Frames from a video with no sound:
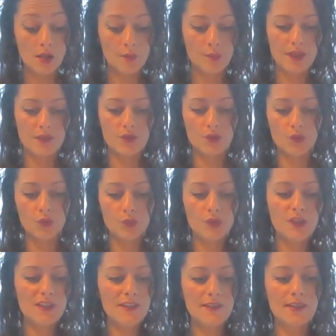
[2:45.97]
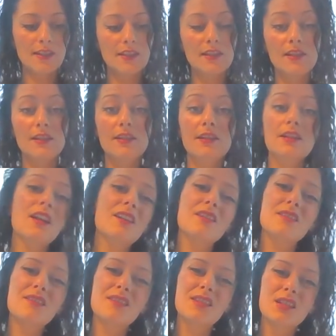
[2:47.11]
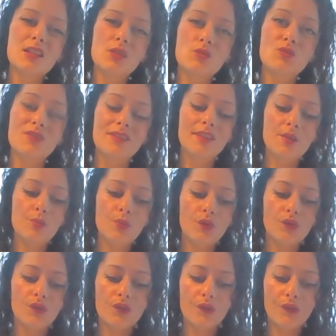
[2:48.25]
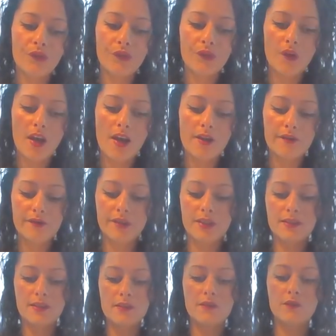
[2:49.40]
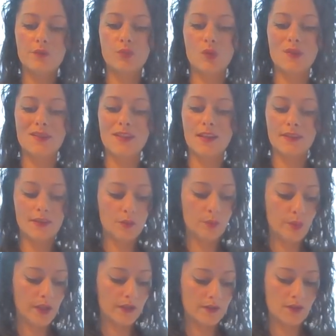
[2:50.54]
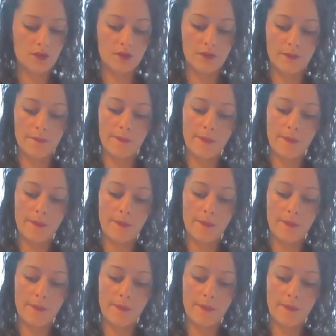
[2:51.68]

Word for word: Mais ce qu'on me dit, c'est qu'il y a ici une dépendance affective pour certaines personnes.